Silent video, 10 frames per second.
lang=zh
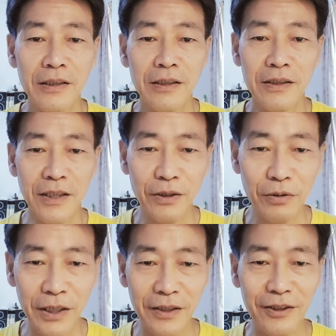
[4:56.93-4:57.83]
精英
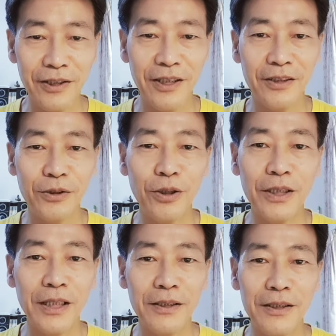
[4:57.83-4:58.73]
会是很重
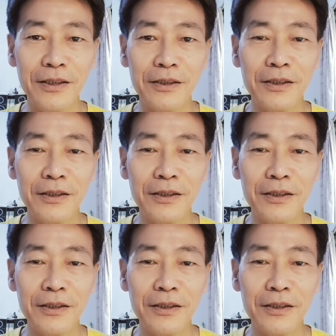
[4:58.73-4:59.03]
要的。